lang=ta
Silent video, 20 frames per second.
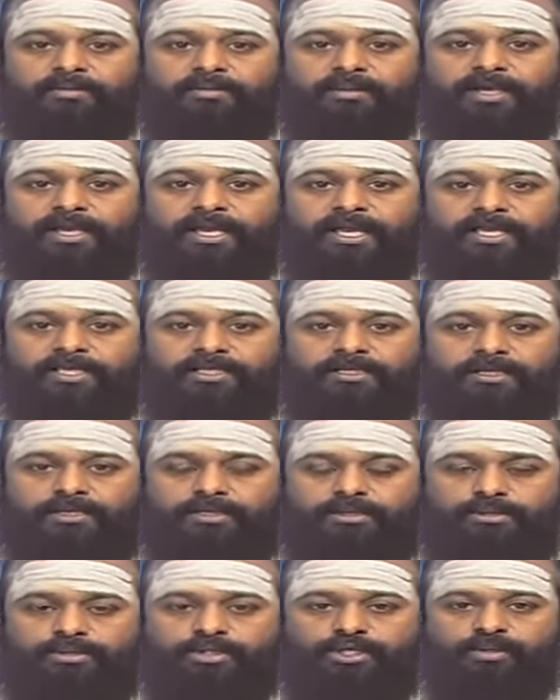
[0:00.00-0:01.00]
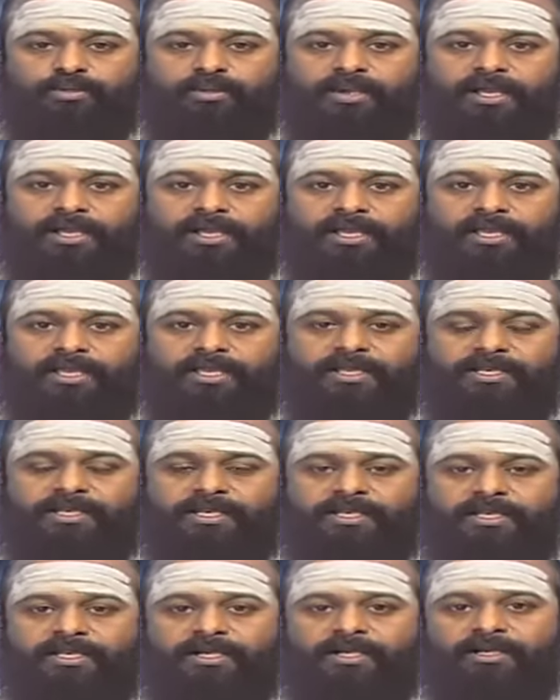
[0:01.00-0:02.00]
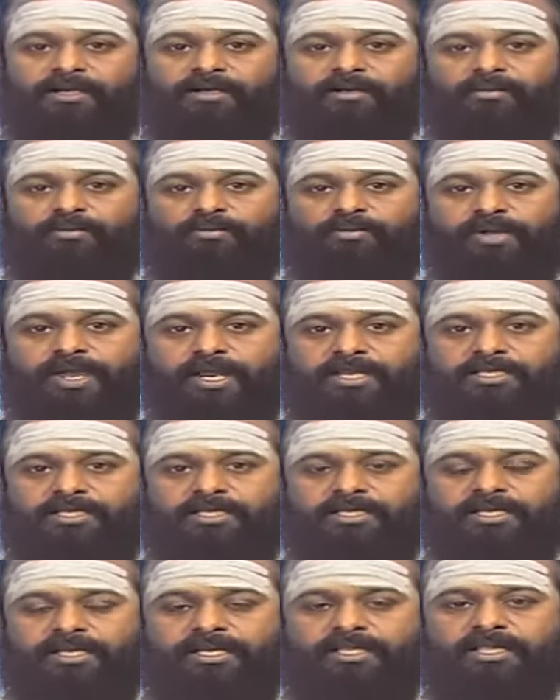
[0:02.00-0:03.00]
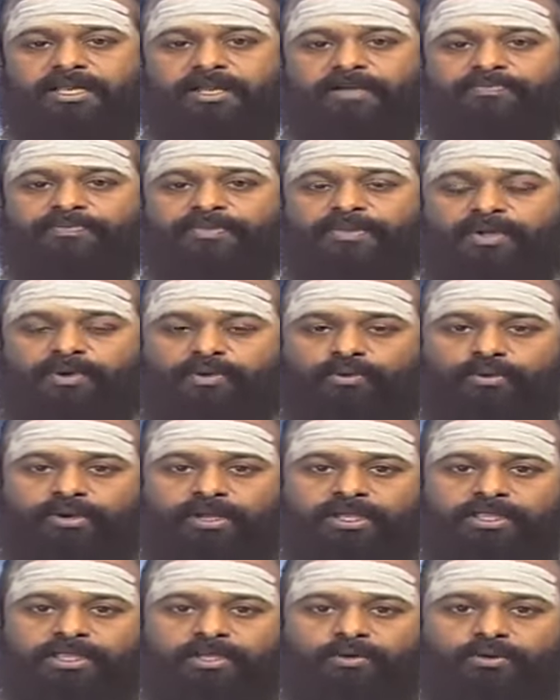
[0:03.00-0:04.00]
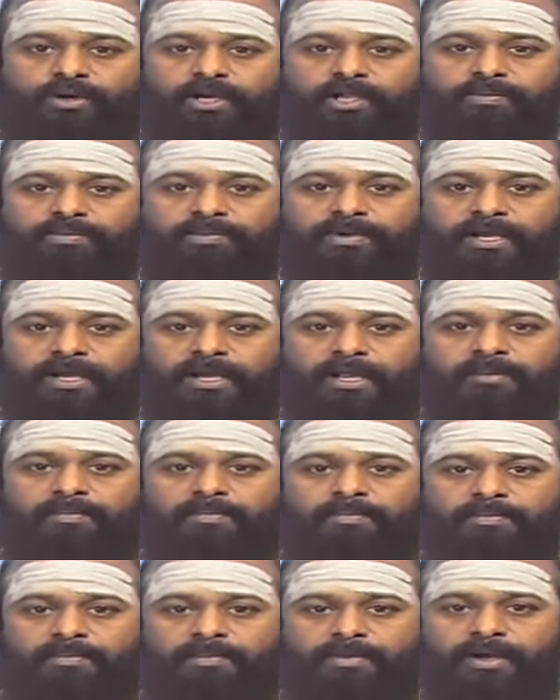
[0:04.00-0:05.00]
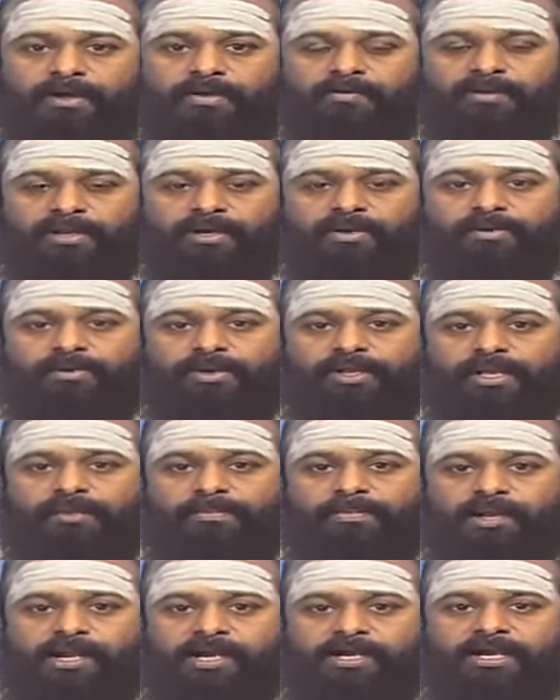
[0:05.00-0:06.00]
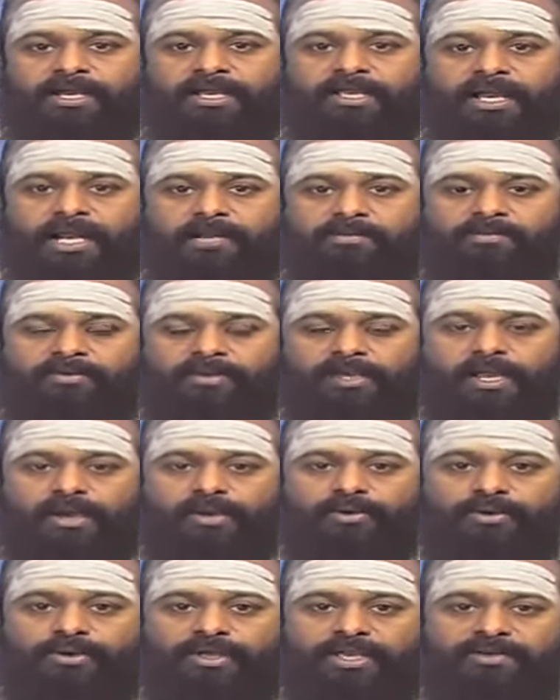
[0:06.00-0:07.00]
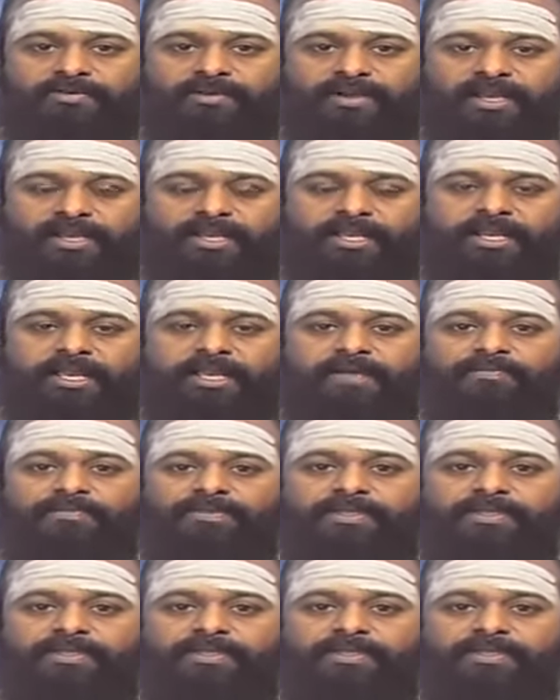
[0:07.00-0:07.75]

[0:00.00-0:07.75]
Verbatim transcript: மிக சந்தோஷமாக நீங்கள் முயற்சி செய்த உழைத்த உழைப்பெல்லாம் வரக்கூடிய பலன்களை அனுபவிக்கக்கூடிய வகையிலே